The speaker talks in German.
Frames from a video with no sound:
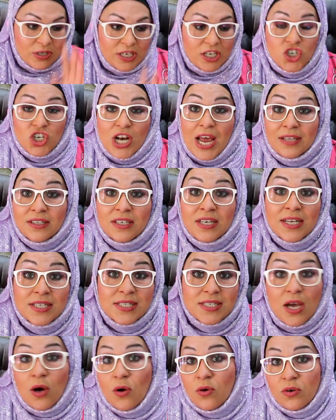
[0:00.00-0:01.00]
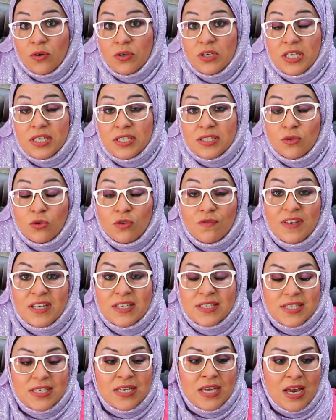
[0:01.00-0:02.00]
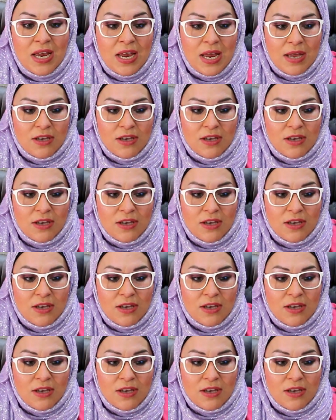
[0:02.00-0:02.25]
Und geschlachtet hat sie auch noch nicht. Und wenn sie,